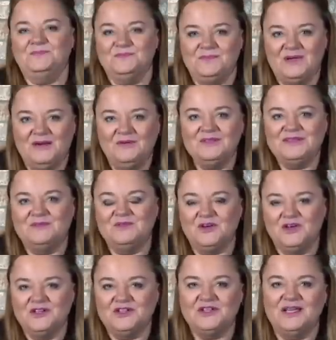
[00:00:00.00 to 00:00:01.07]
bei uns im
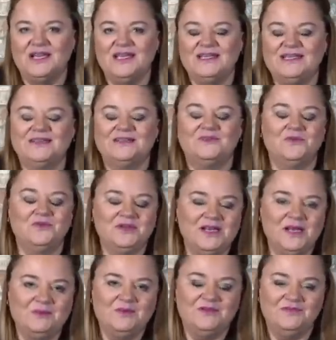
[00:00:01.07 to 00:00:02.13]
deutschen Recht
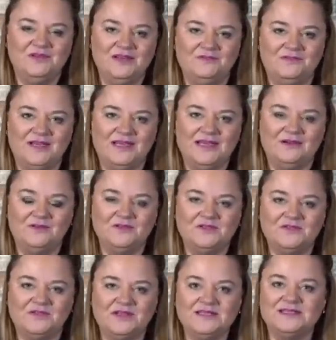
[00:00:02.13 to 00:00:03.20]
unglaublich viele
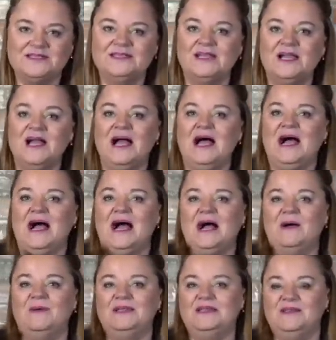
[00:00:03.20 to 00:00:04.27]
Verjährungsfristen,
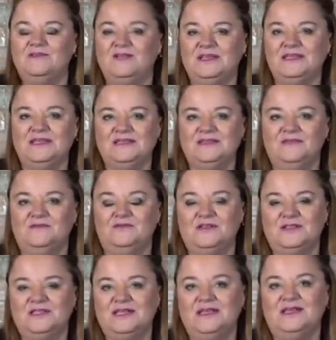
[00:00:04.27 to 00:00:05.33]
aber die wichtigste für
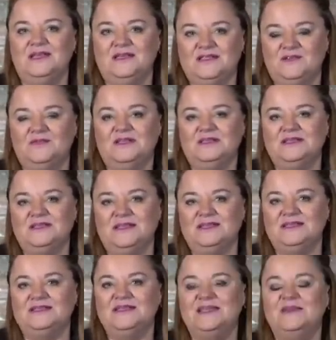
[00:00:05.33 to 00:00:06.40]
Sie zu wissen
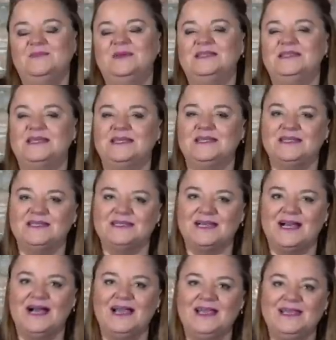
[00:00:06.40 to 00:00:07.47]
ist die mit den
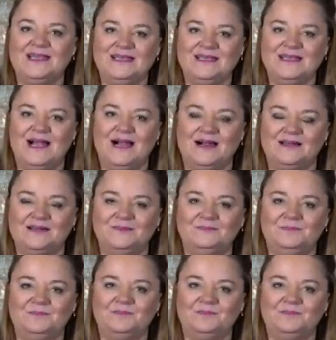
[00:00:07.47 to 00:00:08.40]
drei Jahren.